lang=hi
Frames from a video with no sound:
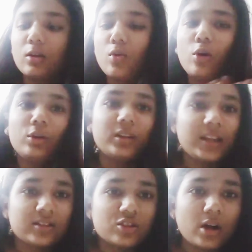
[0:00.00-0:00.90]
गो टू द
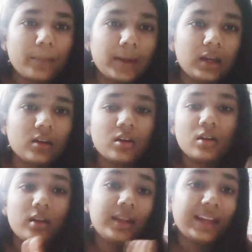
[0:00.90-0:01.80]
नेक्स्ट टॉपिक
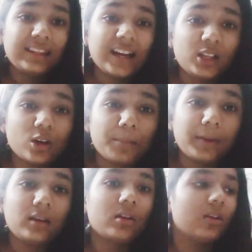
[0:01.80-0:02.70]
रीड दैट
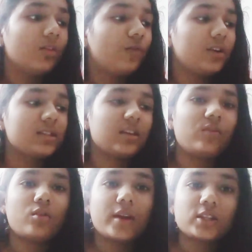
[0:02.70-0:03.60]
टॉपिक फिर से
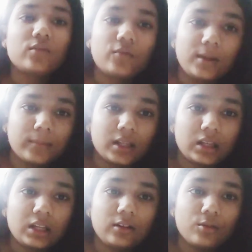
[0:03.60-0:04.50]
वो क्वेश्चन फ्रेम
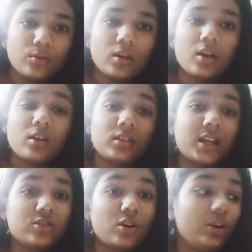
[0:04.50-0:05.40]
करके लिख लो
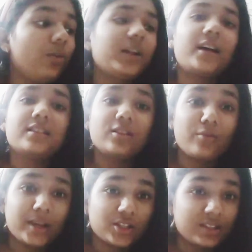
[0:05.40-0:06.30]
दैट्स ऑल डोंट आंसर
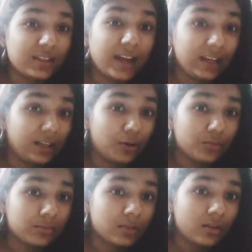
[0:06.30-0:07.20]
द क्वेश्चन राइट नाउ
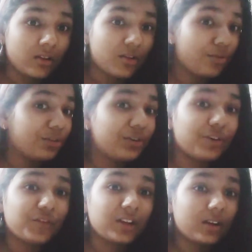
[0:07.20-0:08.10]

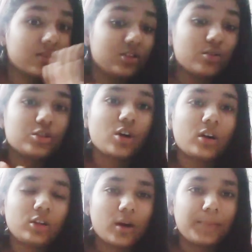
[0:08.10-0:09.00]
उनको फिर दो
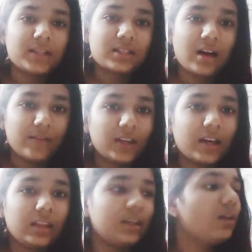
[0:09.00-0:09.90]
टॉपिक्स कवर
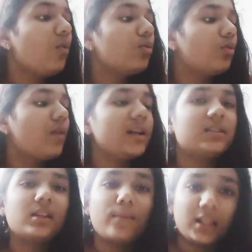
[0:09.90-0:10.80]
करके उनको
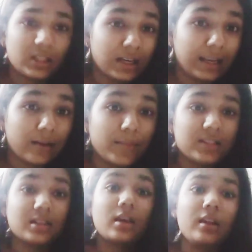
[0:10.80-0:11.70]
आंसर मत करना
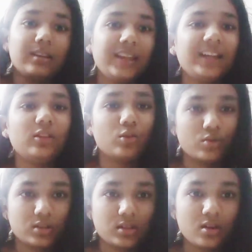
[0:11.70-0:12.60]
बस रीड
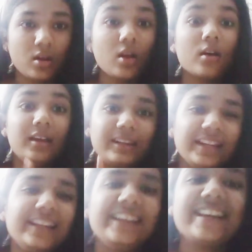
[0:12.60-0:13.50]
दोस्त
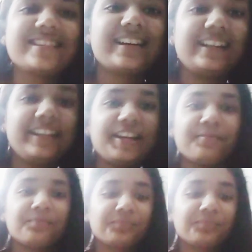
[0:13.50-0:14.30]
रीडिंग कैसे करनी है